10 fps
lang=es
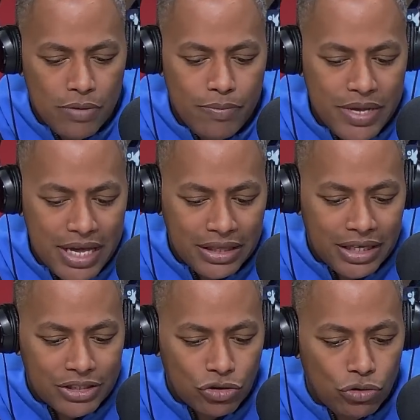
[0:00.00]

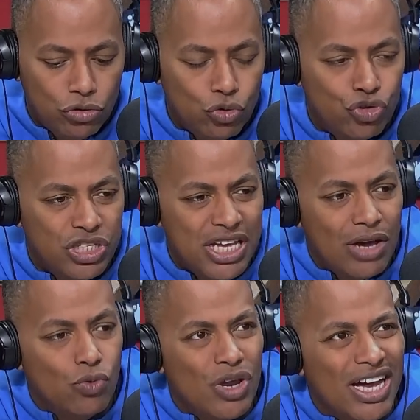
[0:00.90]
mientras conducía en
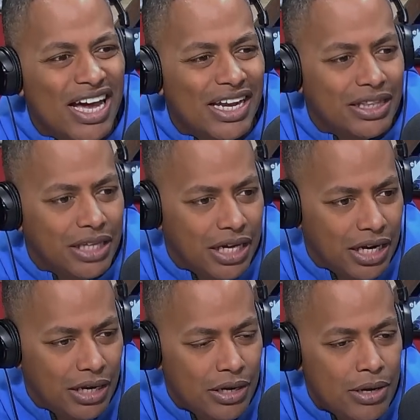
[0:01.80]
una
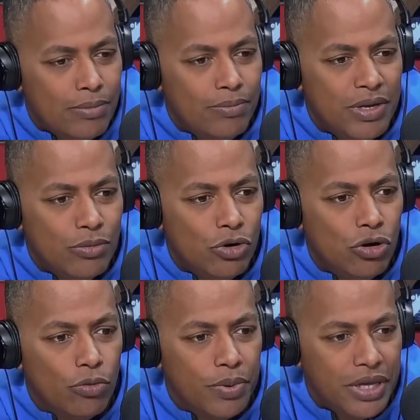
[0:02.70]
carretera. Vimos
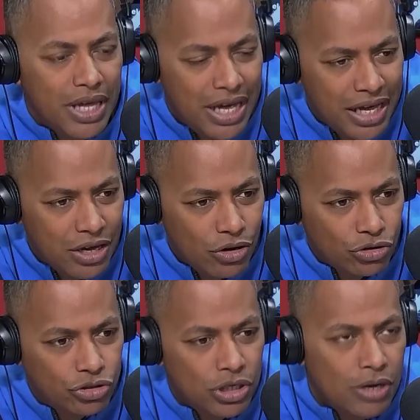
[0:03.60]
los
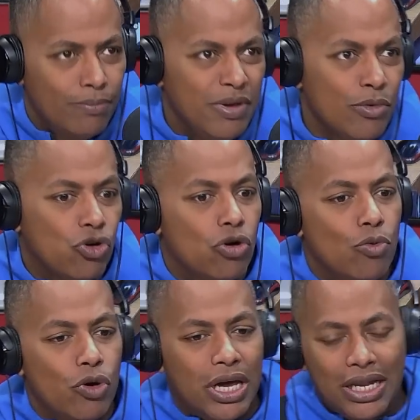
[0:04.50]
videos, vimos
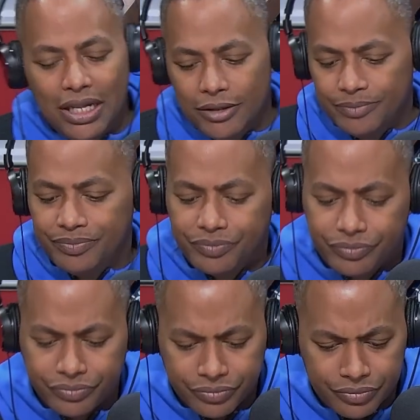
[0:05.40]
cómo
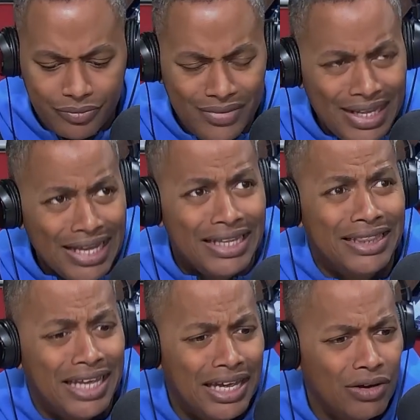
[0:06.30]
intentando
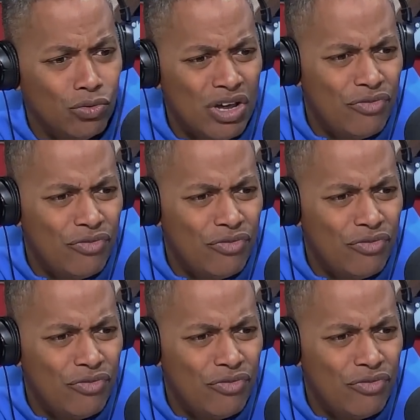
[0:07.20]
de una